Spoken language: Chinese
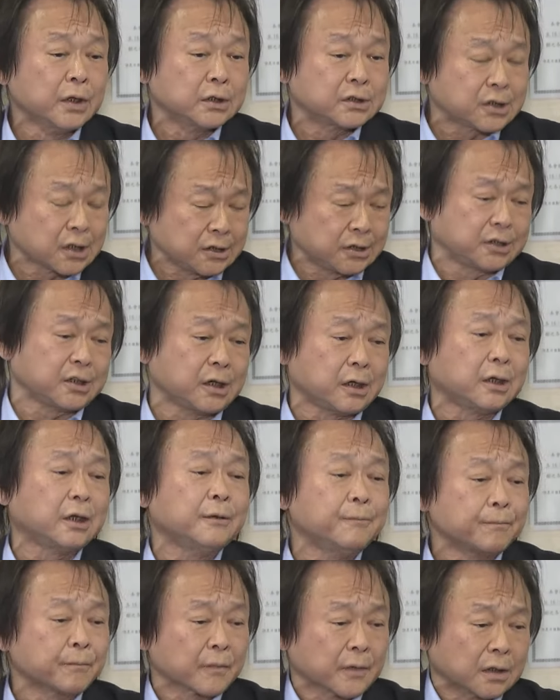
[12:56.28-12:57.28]
这些
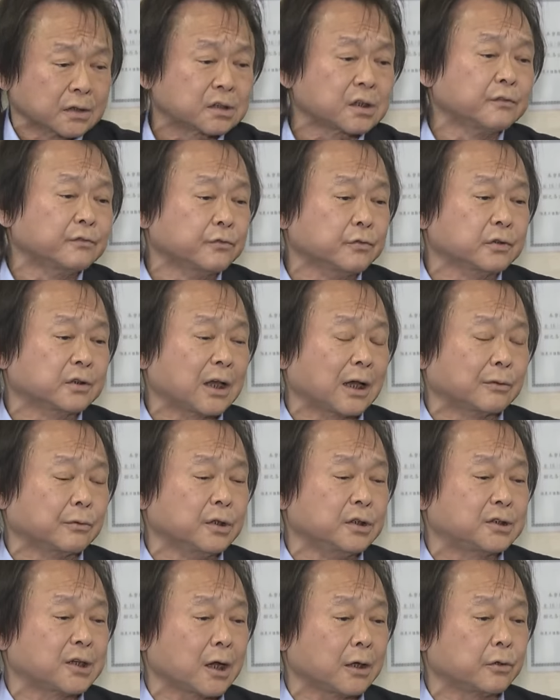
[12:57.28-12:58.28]
政府单
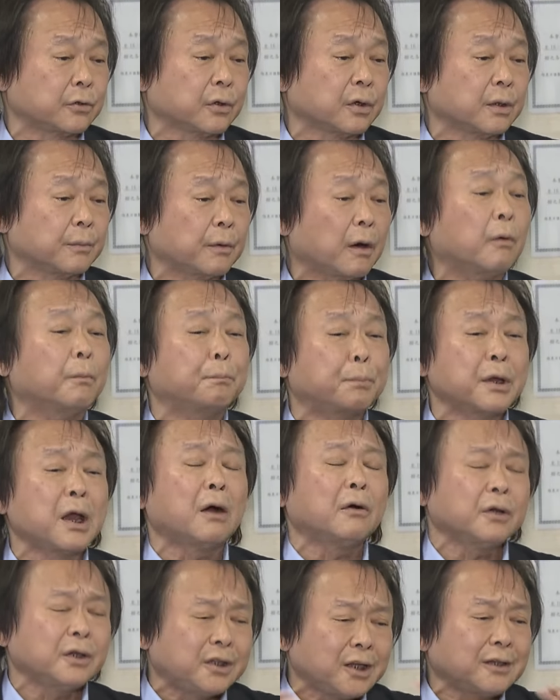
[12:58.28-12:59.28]
位才对。哦，不
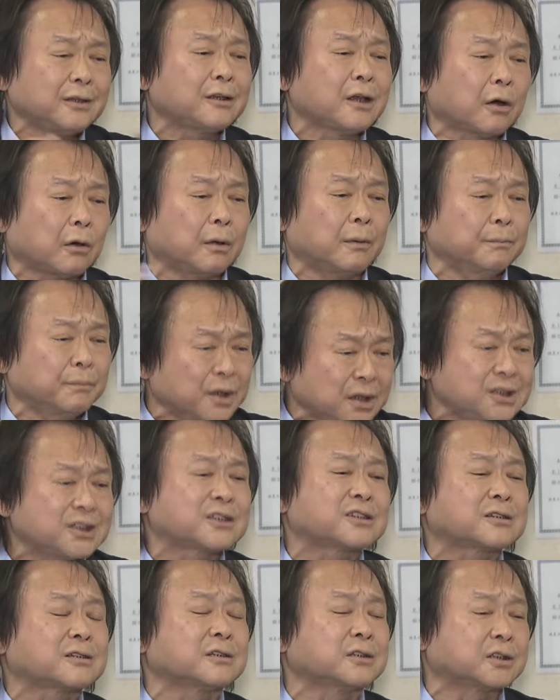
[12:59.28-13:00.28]
要一天到晚没
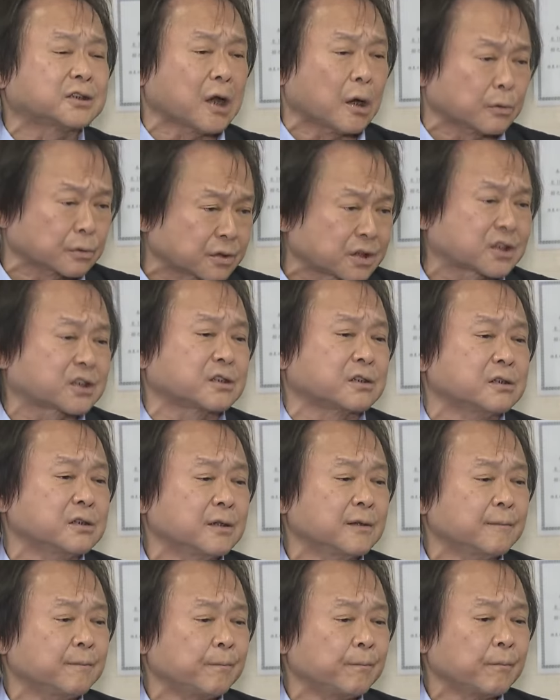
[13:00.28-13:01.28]
事找事。
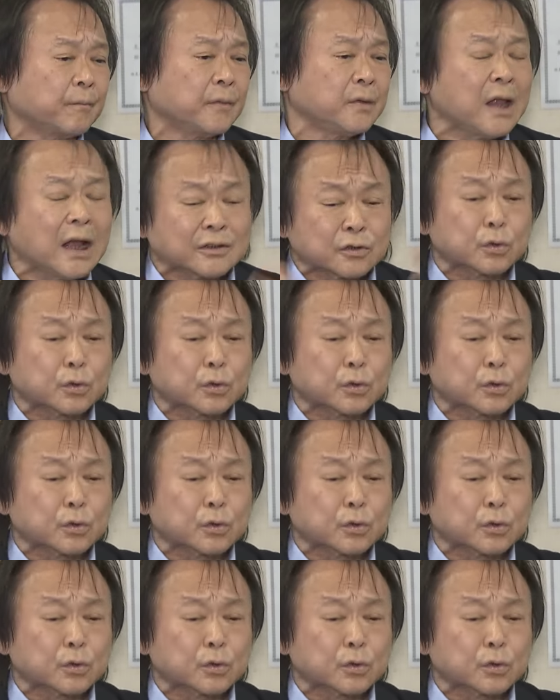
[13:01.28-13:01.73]
那